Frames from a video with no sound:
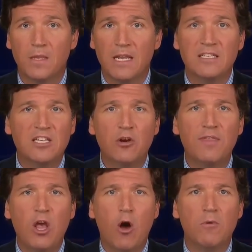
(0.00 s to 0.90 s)

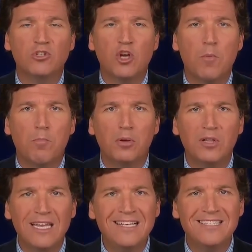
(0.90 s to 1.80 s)
Оцените почти
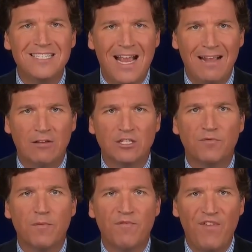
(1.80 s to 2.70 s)
полное молчание
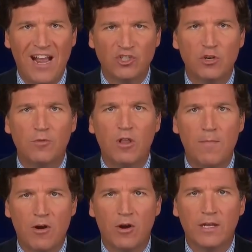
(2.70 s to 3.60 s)
со стороны модных
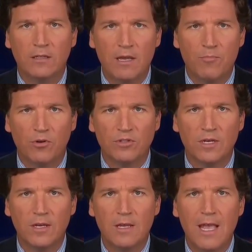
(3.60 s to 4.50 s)
американских
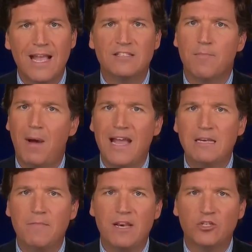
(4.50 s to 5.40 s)
либералов, пока
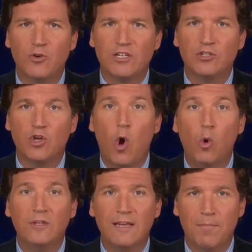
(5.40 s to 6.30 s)
администрация
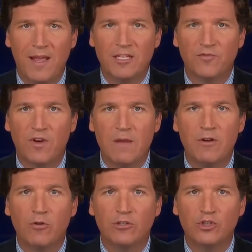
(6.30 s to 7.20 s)
Байдена держит
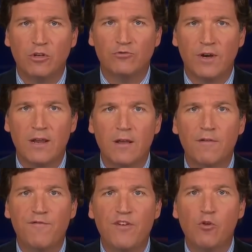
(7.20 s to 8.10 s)
места для
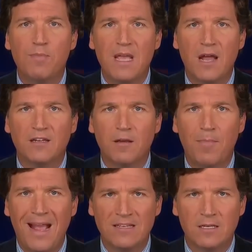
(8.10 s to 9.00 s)
детей-эмигрантов
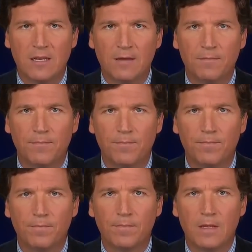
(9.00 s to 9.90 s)
переполненными.
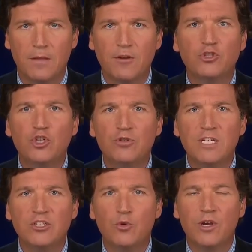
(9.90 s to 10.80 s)
Они
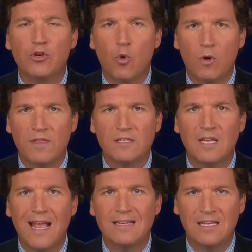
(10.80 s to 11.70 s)
предпочитают не замечать
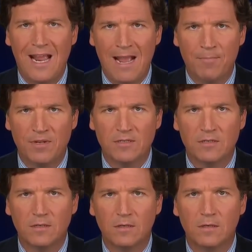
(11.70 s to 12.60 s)
этого, пока это
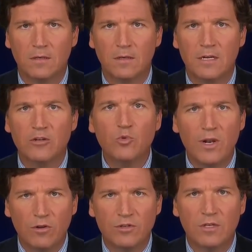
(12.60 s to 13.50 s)
происходит. Вот
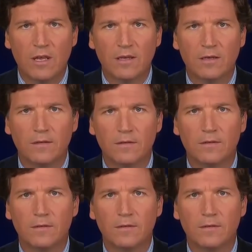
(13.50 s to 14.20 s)
как это выглядит.